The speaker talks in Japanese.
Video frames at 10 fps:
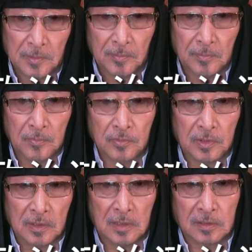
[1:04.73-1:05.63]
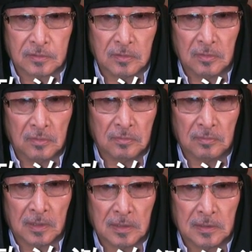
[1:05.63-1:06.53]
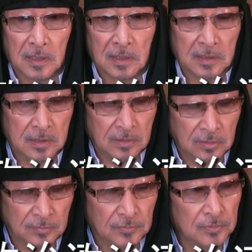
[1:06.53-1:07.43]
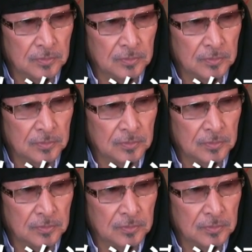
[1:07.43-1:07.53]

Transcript: 問題になっておるわけだけれども、